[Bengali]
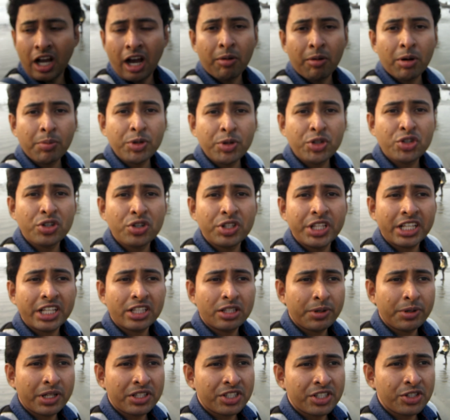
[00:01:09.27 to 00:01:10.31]
আমার পিছনে
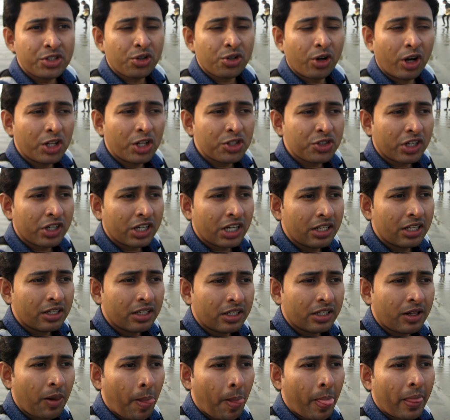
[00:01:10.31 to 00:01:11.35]
দেখতে পাচ্ছেন সকাল সকাল
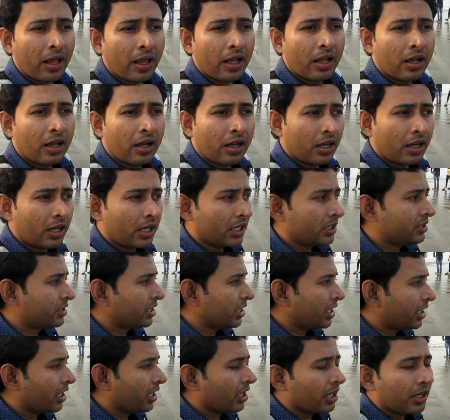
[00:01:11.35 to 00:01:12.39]

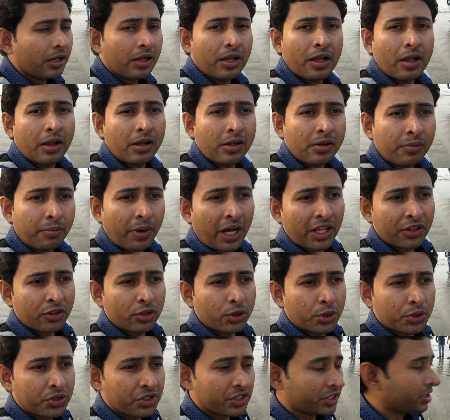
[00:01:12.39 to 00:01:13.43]
জেলেরা মাছ
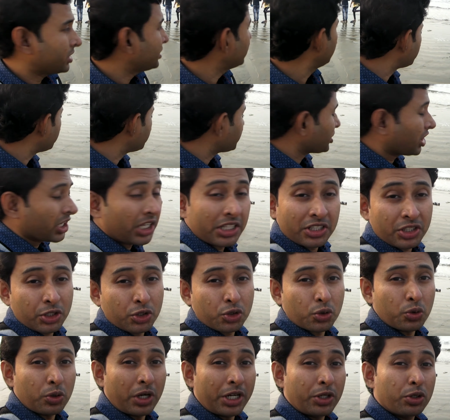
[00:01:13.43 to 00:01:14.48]
ধরছে তারা
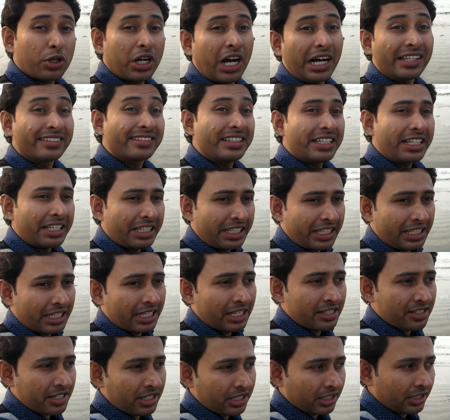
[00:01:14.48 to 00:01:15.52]
কিছু কাছ থেকে দেখে
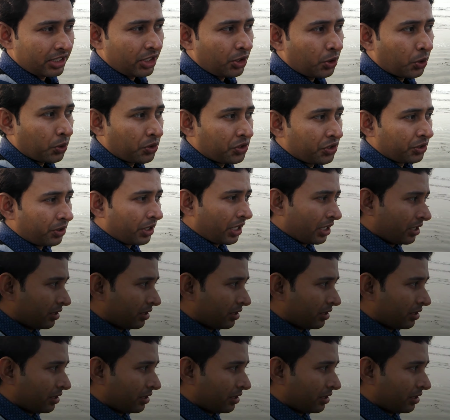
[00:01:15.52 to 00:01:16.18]
আসে কী করছে